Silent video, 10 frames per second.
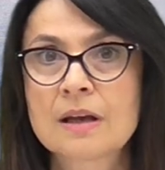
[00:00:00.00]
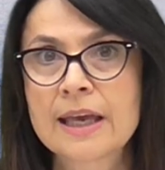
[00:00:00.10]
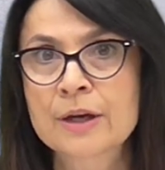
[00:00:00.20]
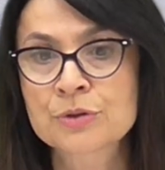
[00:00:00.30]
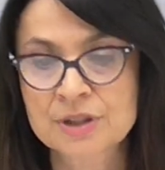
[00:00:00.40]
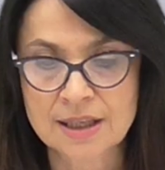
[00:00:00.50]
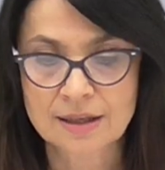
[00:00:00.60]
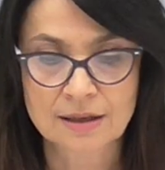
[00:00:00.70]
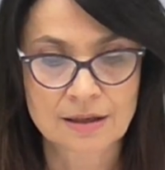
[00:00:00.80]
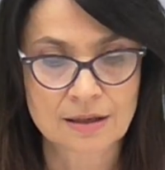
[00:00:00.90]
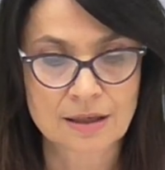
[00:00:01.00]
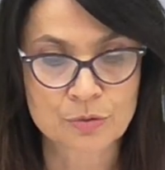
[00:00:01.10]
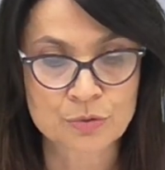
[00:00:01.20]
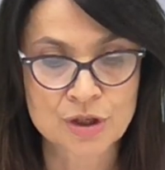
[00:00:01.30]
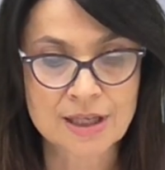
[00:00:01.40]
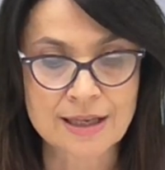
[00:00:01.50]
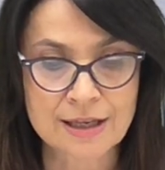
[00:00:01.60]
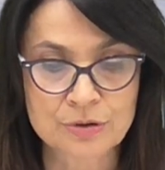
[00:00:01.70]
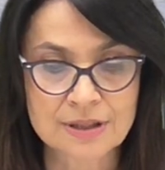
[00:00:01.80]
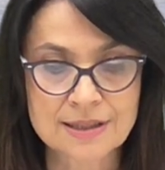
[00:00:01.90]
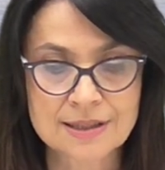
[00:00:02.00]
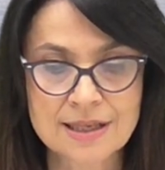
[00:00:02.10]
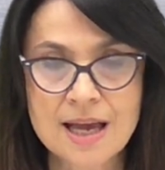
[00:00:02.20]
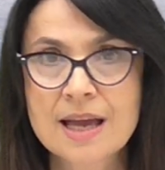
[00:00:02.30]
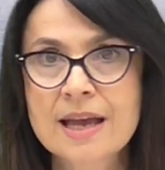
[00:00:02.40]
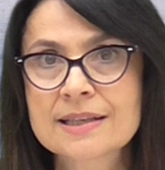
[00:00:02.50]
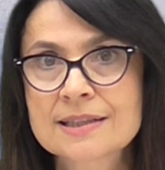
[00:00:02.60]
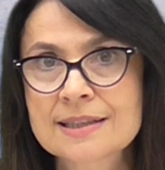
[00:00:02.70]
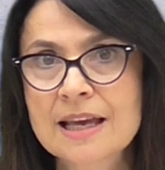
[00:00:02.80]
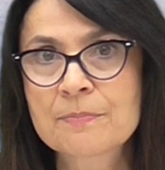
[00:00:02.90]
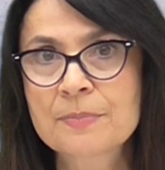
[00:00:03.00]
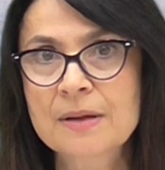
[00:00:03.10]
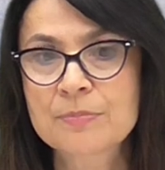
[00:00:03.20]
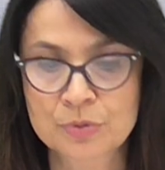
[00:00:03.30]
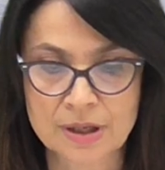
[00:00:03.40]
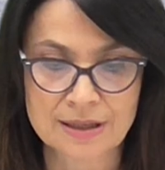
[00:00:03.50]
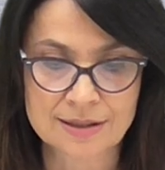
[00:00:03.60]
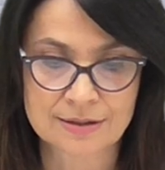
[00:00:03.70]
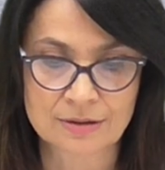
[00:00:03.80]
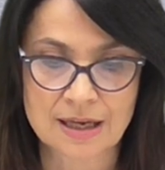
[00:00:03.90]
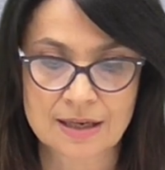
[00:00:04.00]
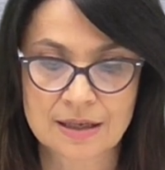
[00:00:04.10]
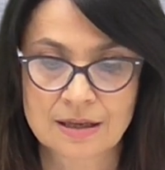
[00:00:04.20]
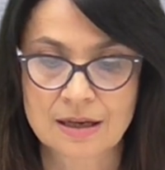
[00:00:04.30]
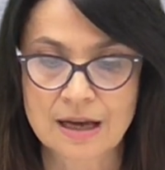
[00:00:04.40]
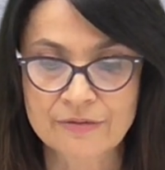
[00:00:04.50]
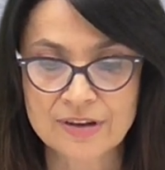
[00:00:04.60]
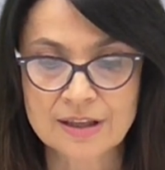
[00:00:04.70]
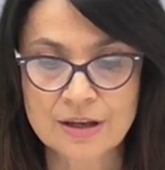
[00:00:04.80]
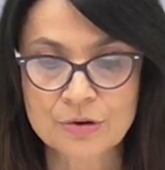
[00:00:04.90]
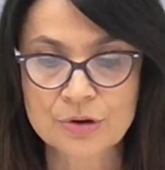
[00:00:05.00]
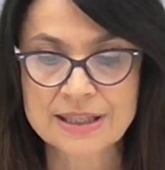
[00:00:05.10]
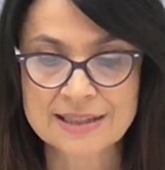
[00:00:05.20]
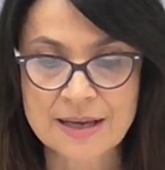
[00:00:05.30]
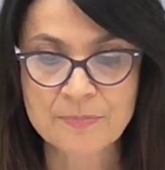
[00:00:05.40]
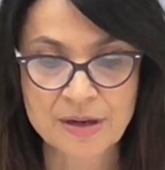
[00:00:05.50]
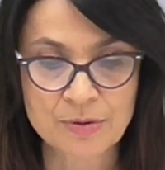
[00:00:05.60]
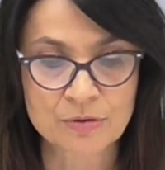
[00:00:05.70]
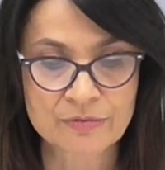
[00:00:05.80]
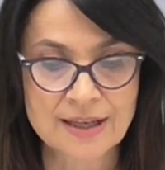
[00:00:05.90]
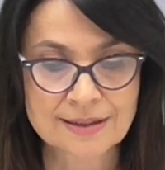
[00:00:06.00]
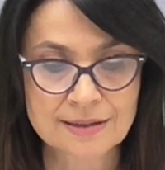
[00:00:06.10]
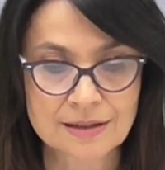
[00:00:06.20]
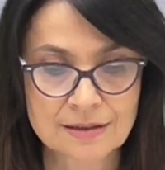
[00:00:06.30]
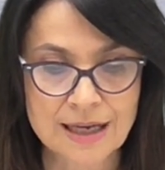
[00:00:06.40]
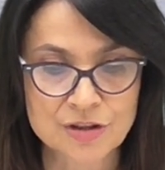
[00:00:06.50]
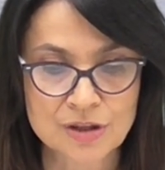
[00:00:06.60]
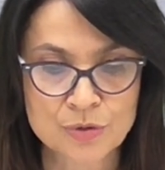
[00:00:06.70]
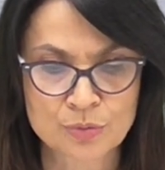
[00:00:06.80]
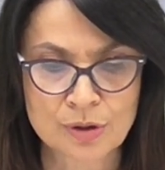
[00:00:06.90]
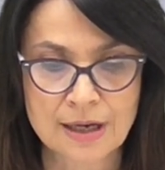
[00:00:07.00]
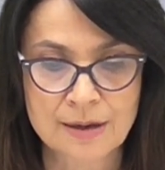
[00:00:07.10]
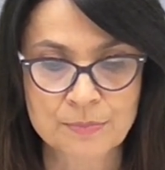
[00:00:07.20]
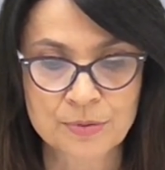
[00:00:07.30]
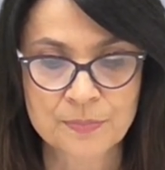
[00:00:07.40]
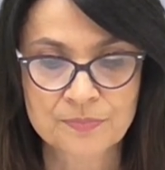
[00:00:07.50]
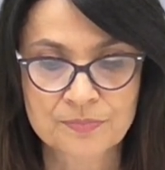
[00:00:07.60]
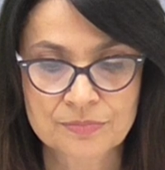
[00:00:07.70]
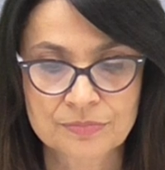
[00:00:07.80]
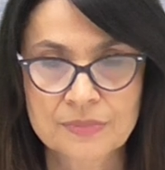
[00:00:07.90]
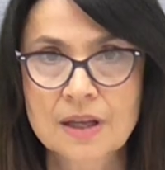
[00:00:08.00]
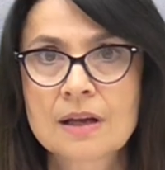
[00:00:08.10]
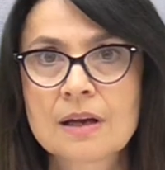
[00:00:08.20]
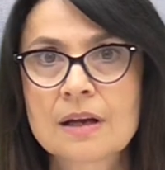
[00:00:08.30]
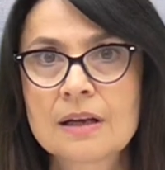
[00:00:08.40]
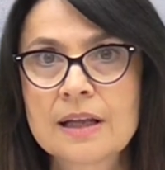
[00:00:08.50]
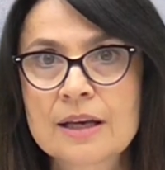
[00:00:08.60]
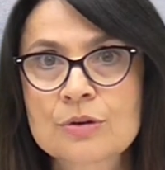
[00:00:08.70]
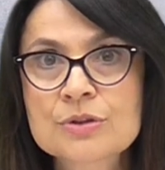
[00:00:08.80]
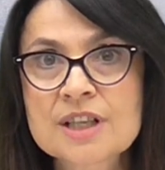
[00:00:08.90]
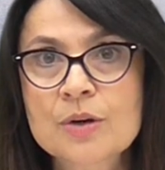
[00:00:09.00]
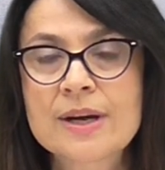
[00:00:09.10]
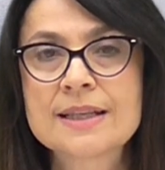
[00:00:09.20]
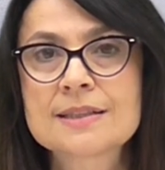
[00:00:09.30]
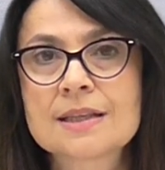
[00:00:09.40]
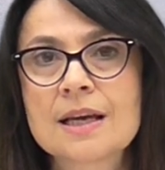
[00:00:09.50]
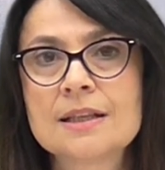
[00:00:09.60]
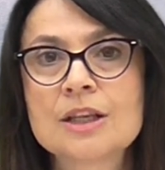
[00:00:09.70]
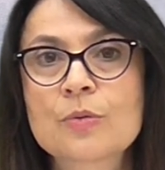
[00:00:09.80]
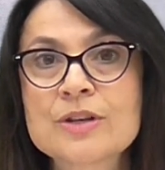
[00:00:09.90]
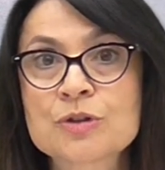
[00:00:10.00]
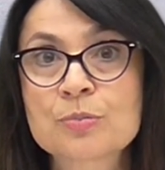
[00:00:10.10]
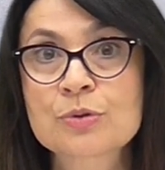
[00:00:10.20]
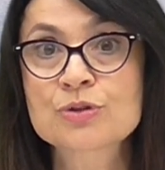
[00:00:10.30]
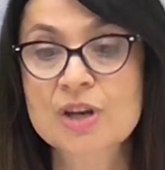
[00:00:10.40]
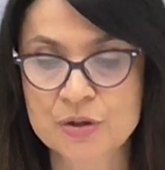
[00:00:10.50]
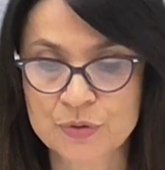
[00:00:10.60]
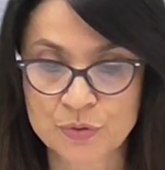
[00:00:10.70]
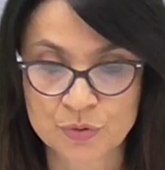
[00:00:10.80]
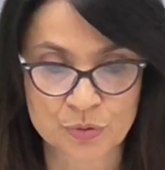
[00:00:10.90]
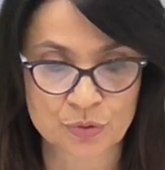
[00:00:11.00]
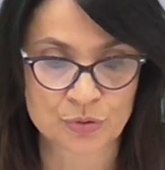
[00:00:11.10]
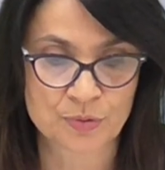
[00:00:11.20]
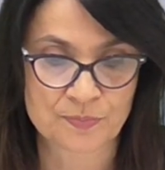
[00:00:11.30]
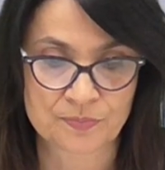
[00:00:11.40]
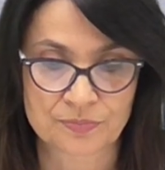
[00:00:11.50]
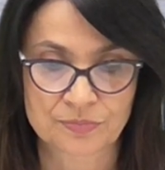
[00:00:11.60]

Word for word: e così la cucina delle notizie è sempre più redazionale, a video e sempre meno fatta di indagine sul campo. Le conseguenze di questo processo sono